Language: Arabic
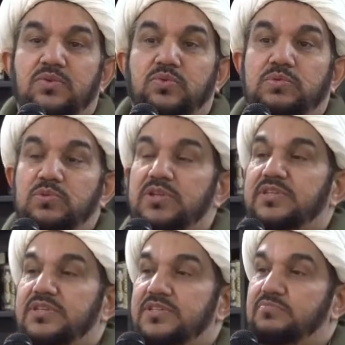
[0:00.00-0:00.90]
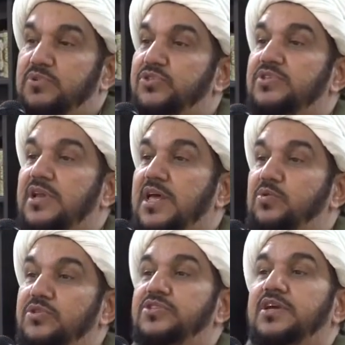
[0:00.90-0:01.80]
وملتزم بالصلاة
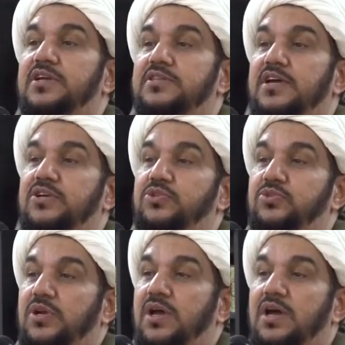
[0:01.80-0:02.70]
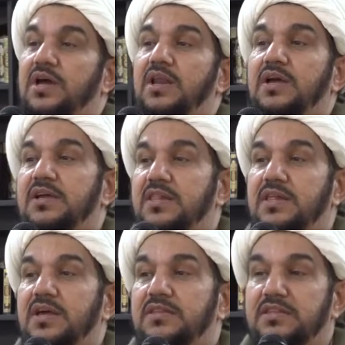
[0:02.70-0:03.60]
وزيارة عاشوراء قال
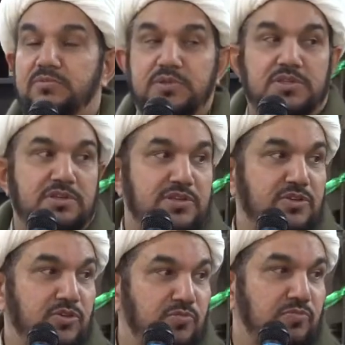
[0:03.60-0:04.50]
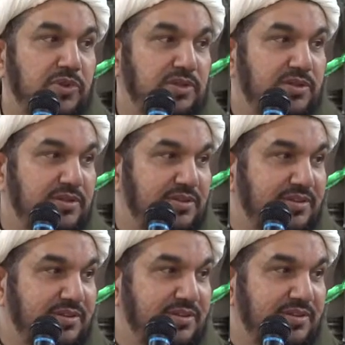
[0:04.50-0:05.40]
هكذا أدبتني أمي
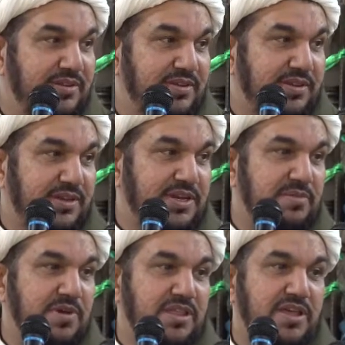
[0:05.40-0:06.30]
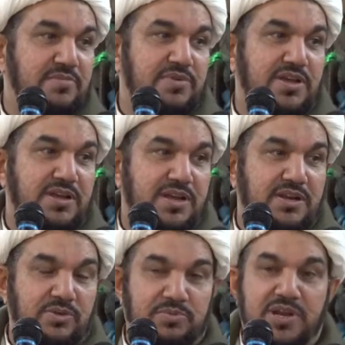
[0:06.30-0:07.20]
حينما ذهبنا إلى
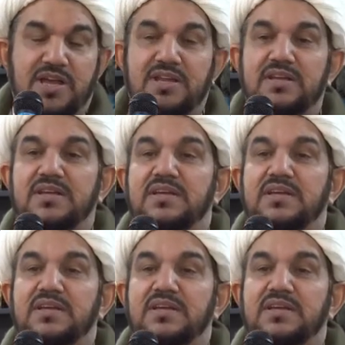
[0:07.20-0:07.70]
لبنان